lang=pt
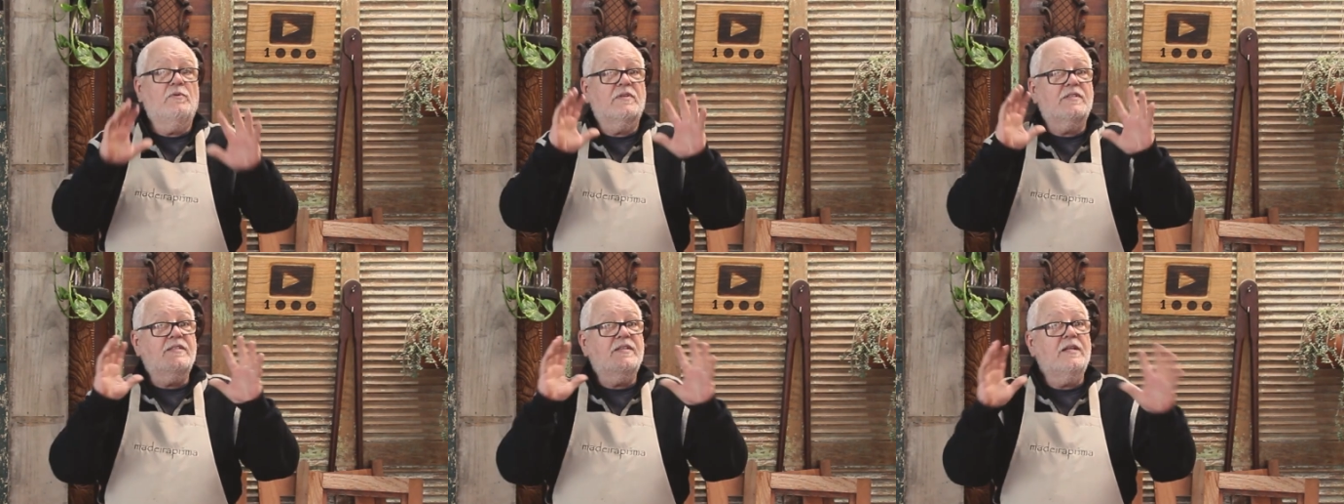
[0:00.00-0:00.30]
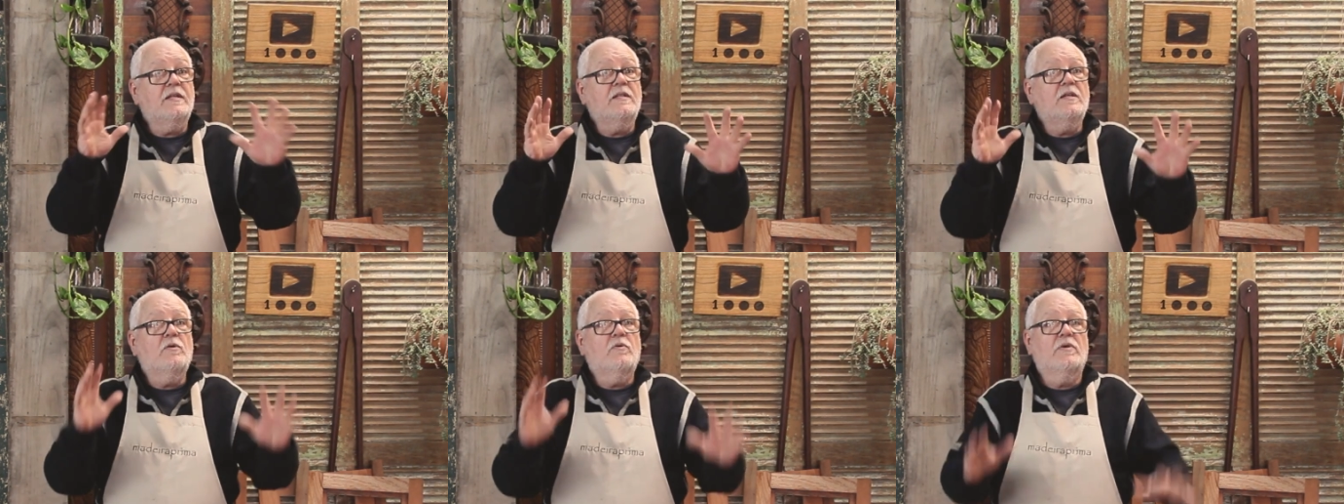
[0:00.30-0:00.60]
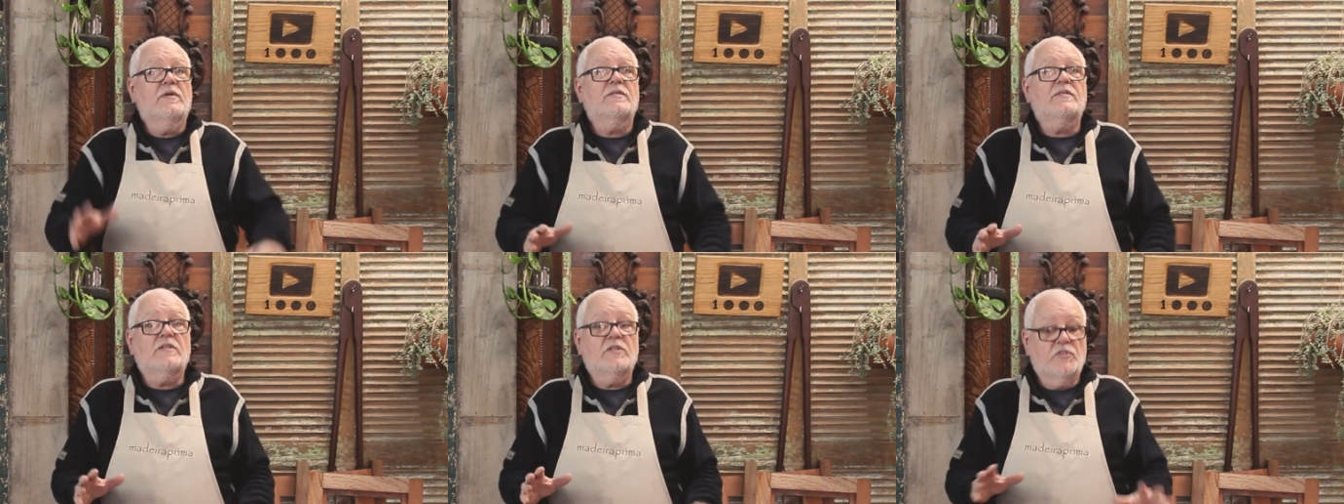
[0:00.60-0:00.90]
uma série de
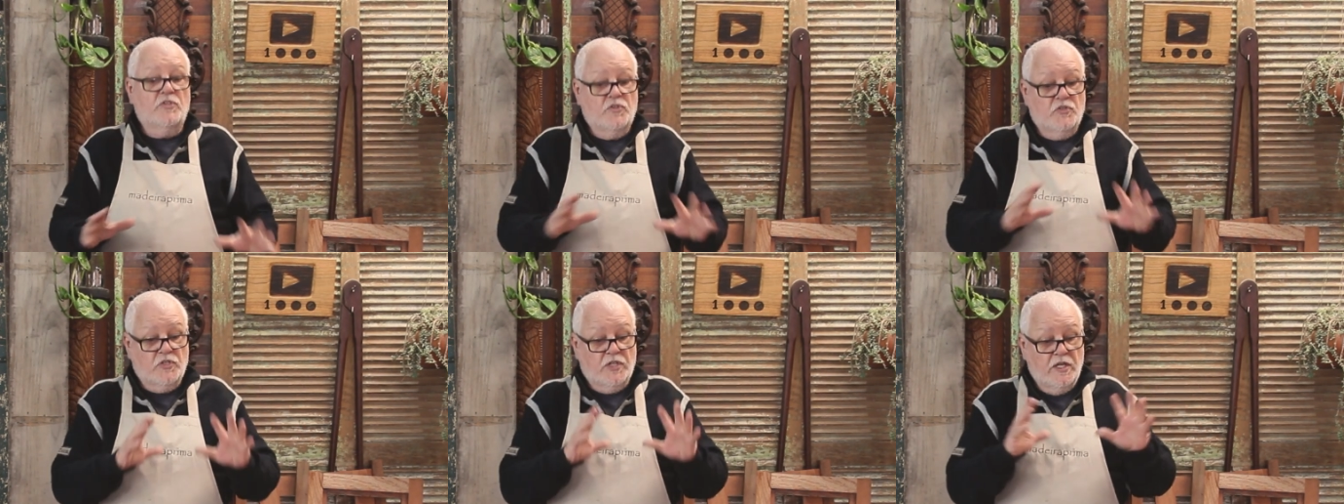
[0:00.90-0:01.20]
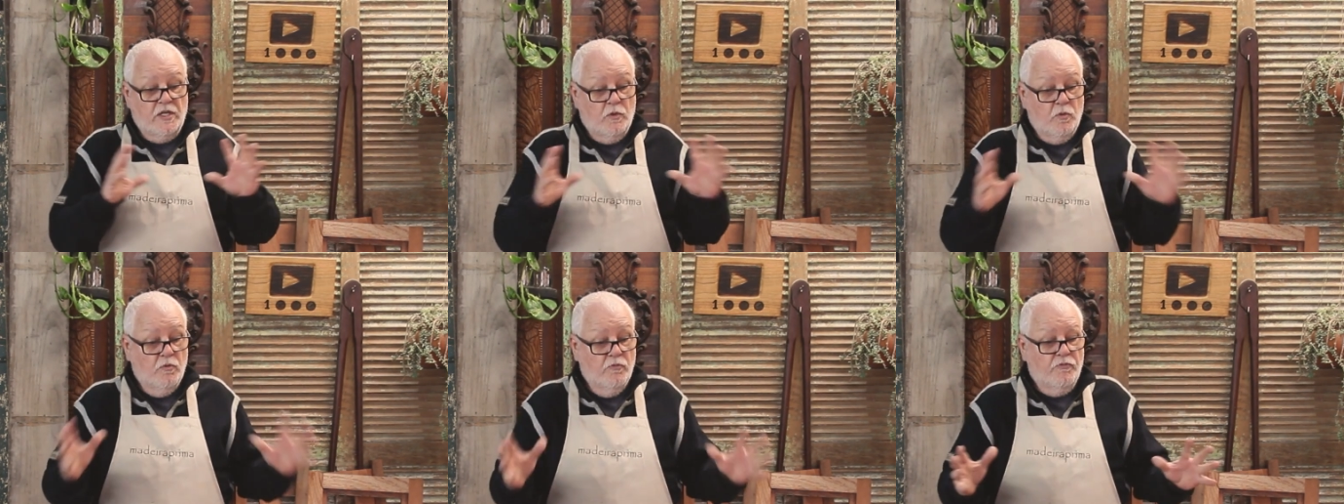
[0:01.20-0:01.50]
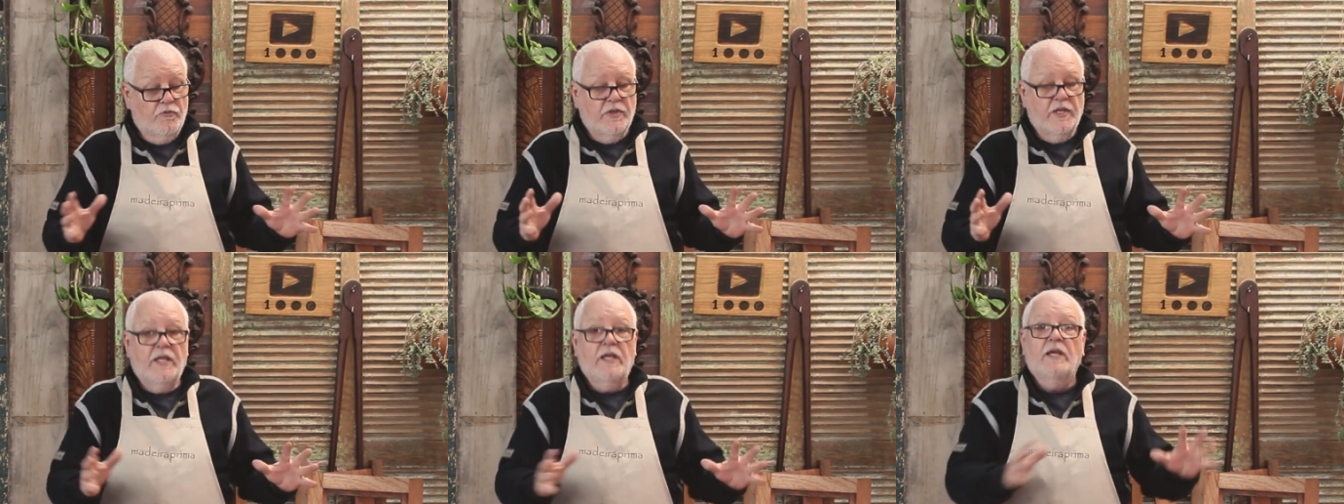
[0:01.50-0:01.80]
coisas que a gente tem que
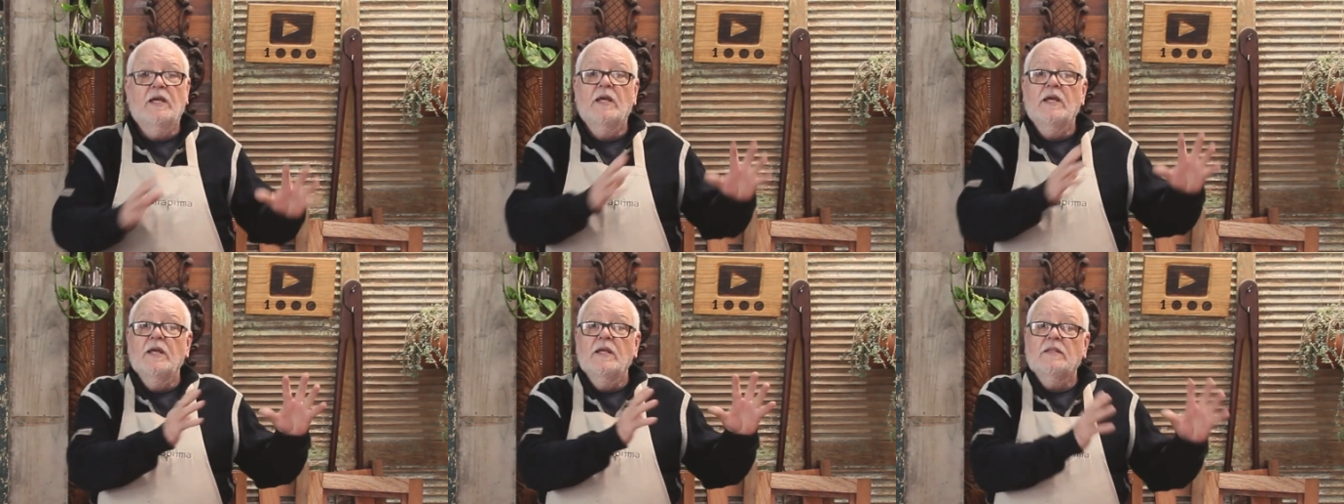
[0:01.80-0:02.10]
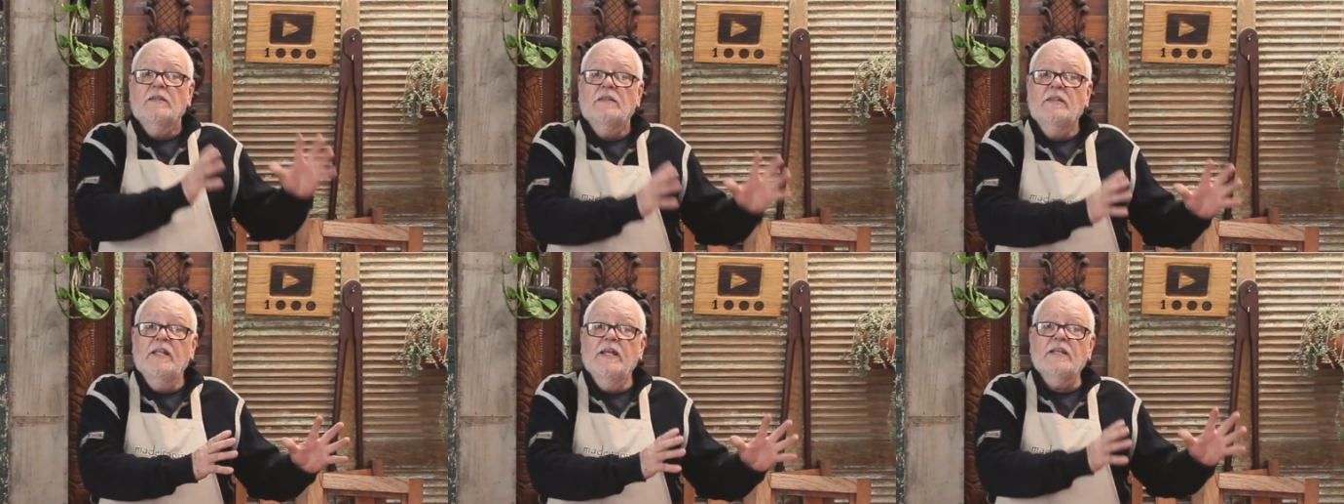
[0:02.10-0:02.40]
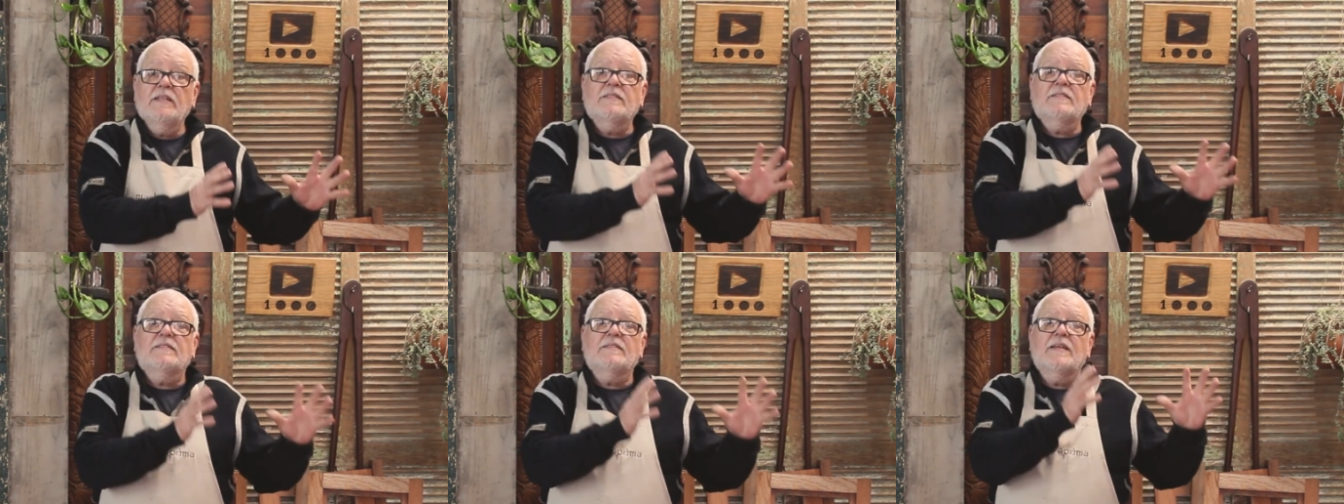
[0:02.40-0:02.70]
conferir
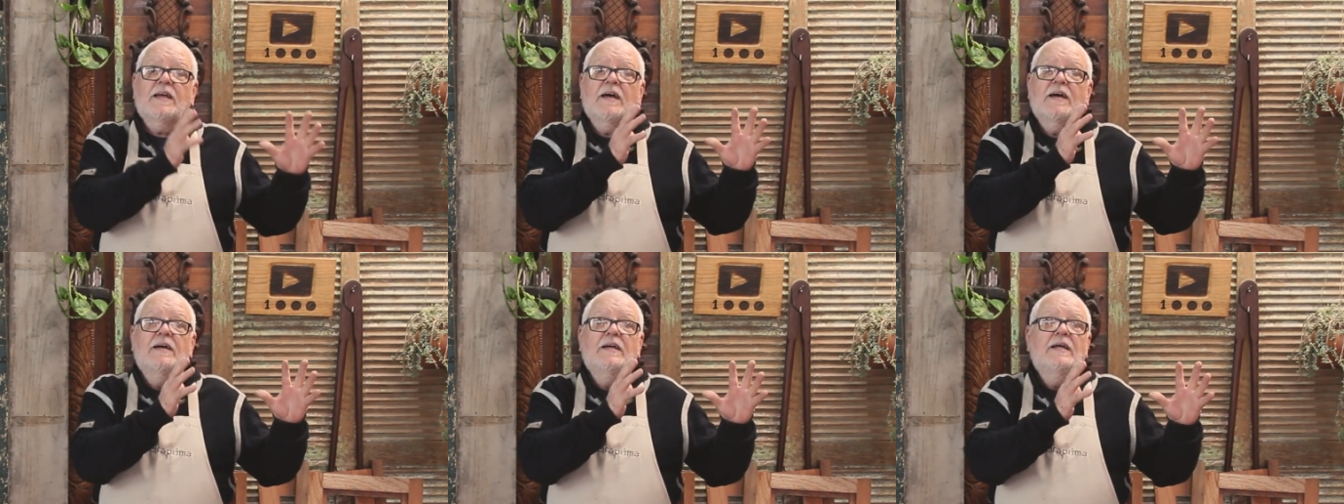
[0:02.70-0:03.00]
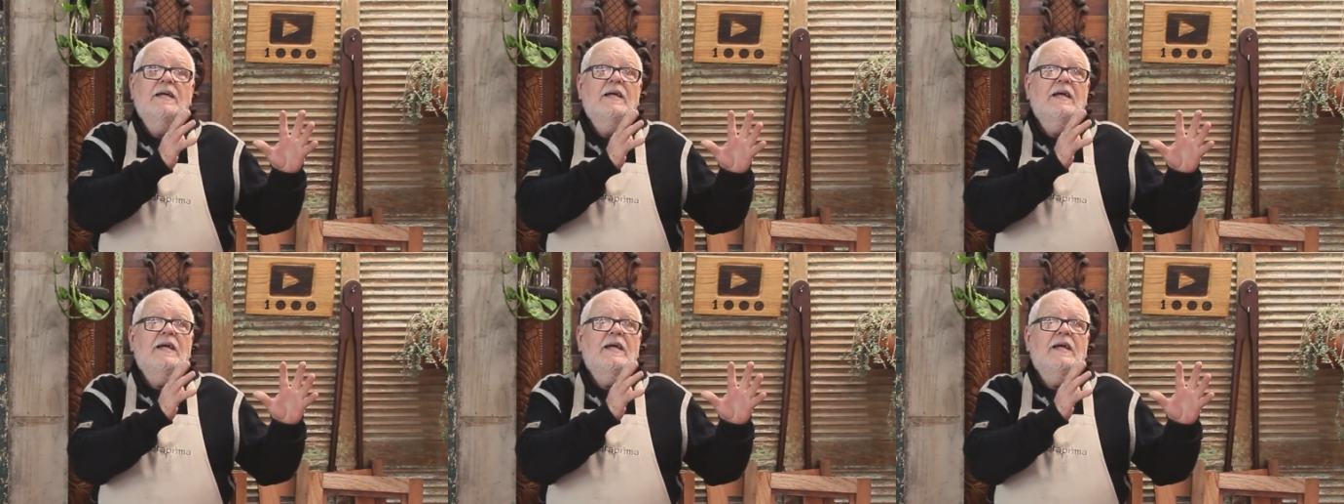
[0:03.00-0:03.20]
nessa,